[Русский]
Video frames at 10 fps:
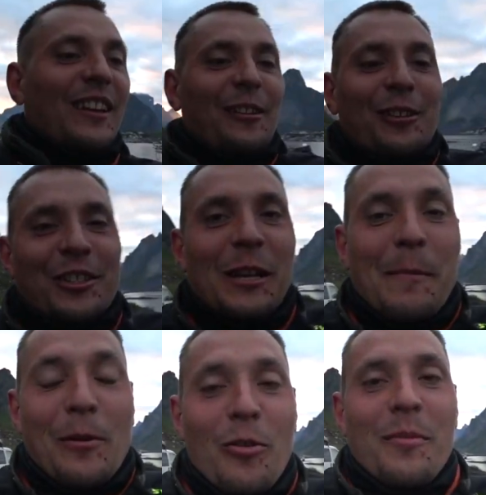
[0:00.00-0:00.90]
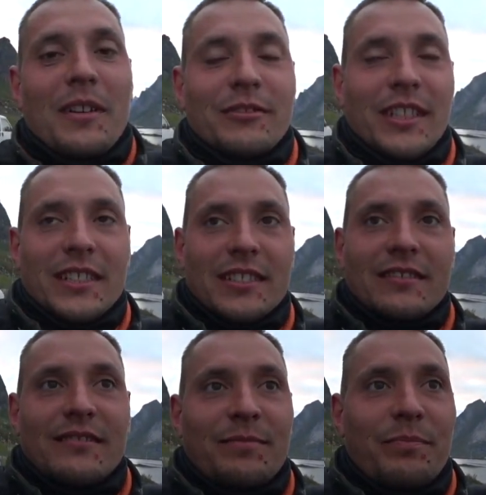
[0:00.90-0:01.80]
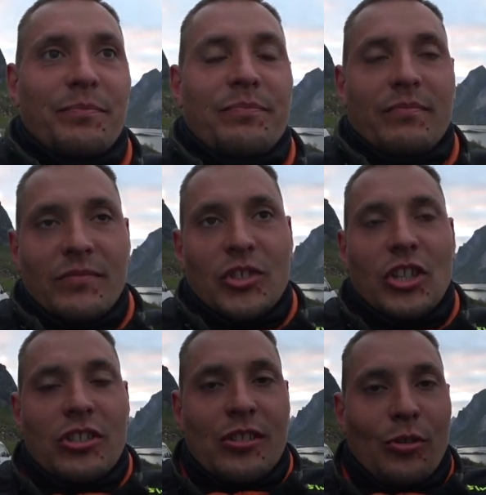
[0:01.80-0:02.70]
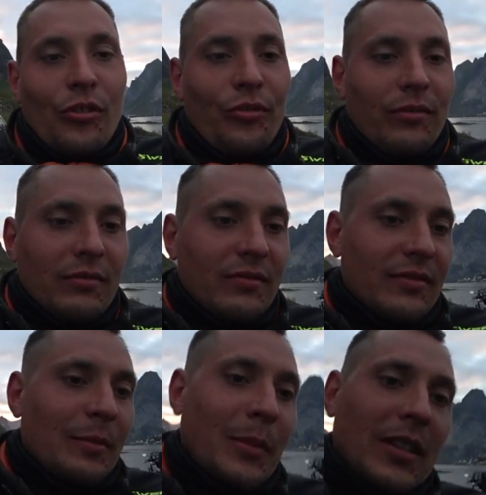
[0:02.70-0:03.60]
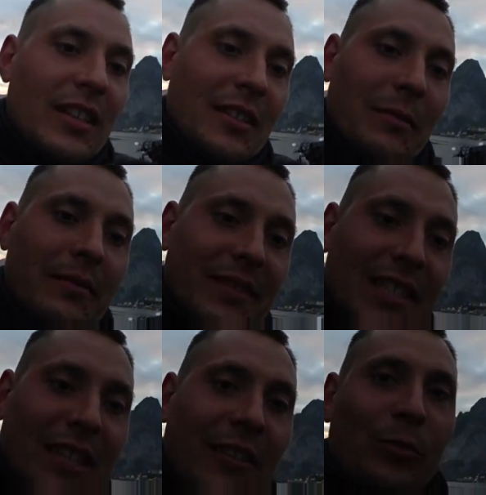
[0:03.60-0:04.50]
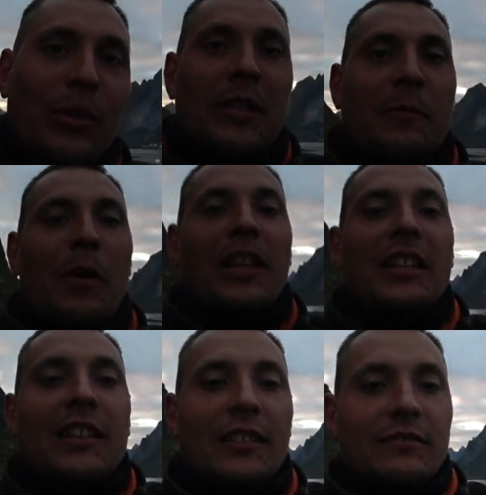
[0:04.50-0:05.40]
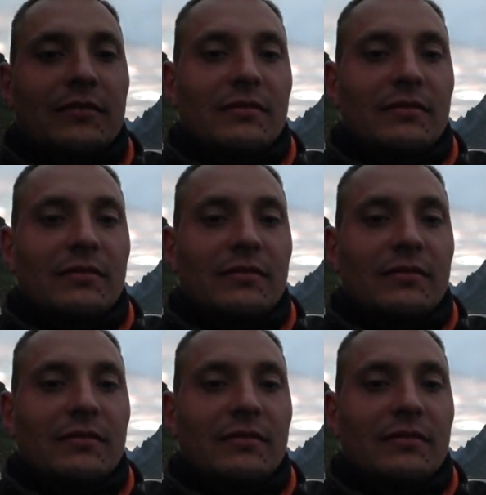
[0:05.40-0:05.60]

Короче, до парома у нас 6 часов, и мы едем ставить куда-нибудь палатки